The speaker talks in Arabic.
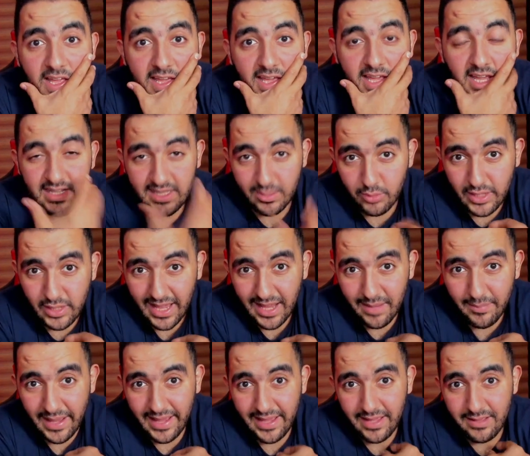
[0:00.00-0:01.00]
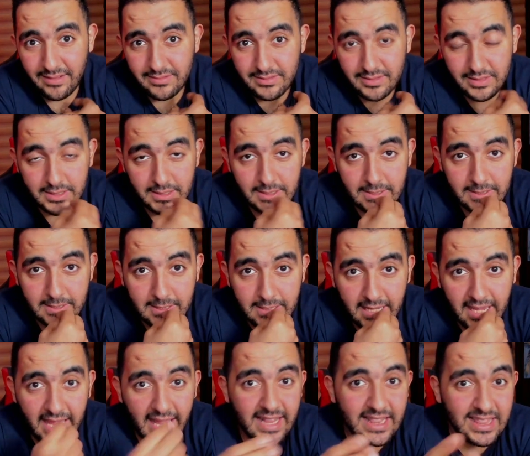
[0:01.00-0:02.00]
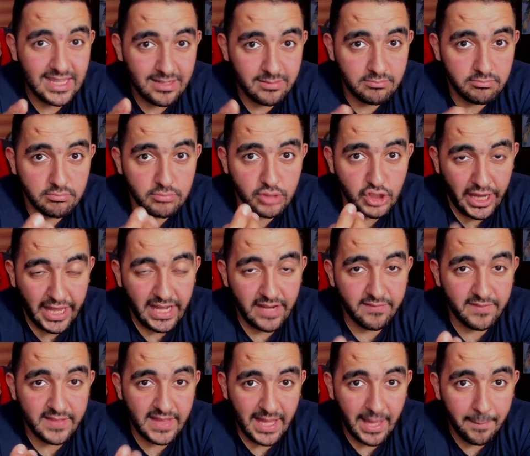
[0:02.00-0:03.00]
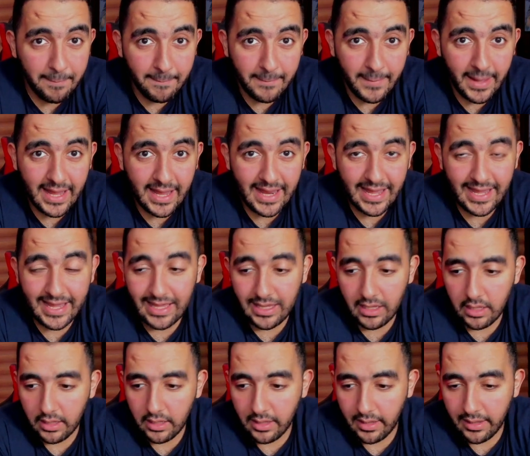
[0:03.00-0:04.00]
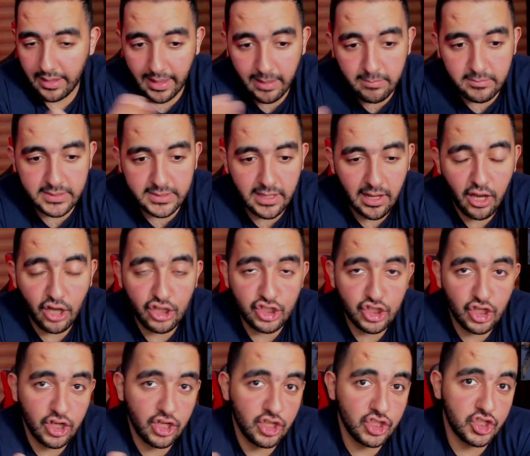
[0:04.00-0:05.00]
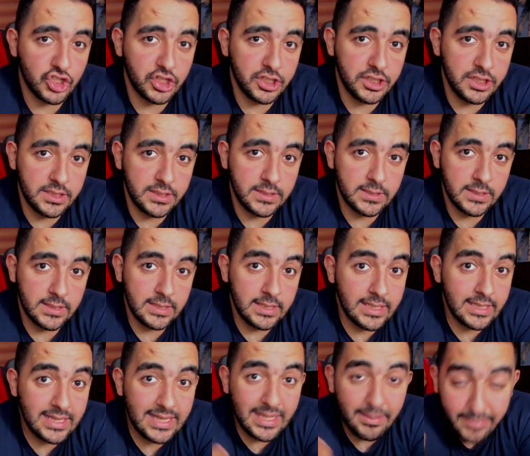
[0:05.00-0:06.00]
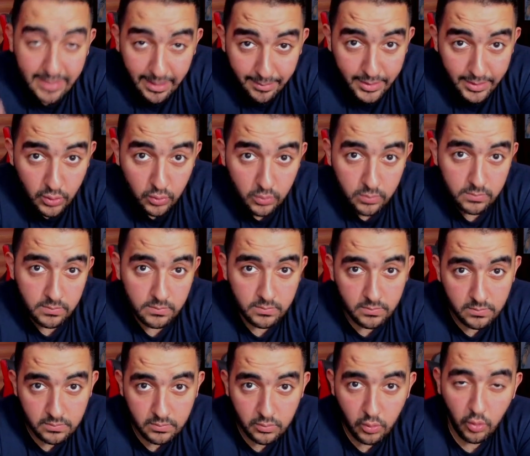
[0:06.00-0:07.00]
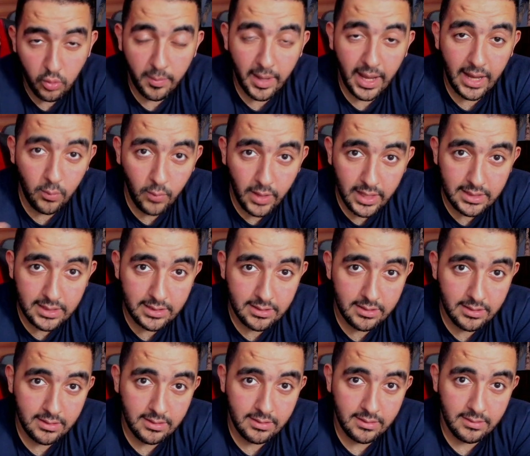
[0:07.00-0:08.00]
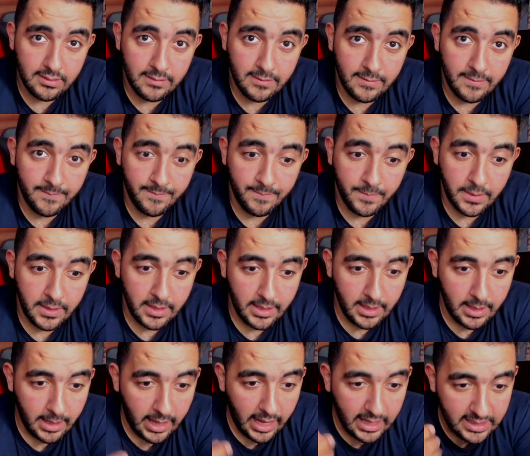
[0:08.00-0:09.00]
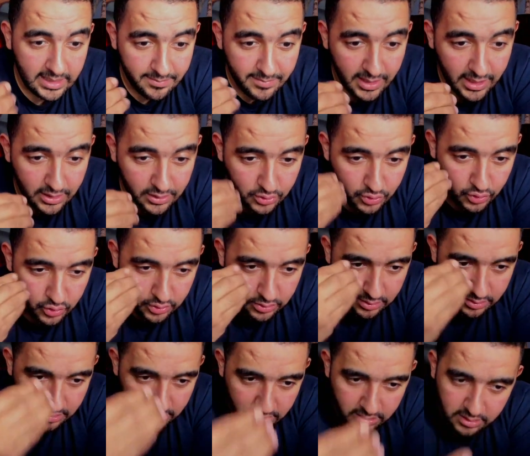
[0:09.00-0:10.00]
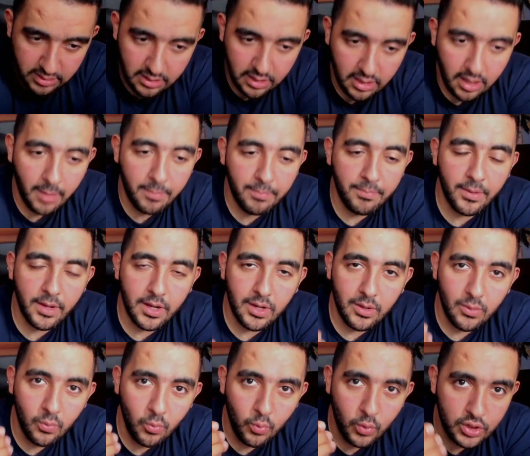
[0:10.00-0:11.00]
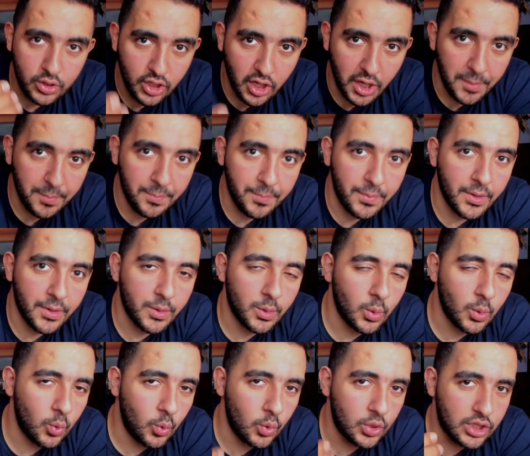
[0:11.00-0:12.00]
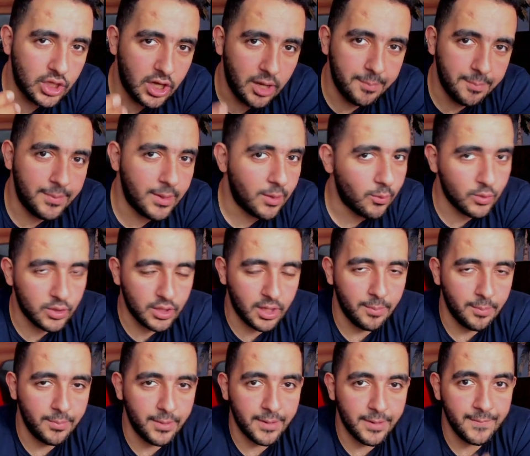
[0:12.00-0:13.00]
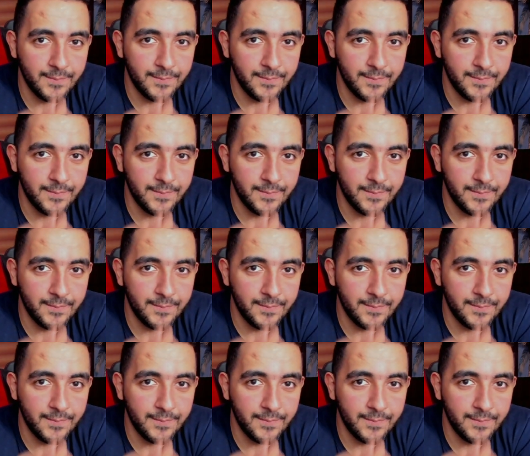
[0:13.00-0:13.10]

انت متخيل معايا انت مش عارف تجمع لك خمسة عشر عشرين تبدأ بيهم ومع الوقت هتبدأ تكبر وتكبر وتكبر وتكبر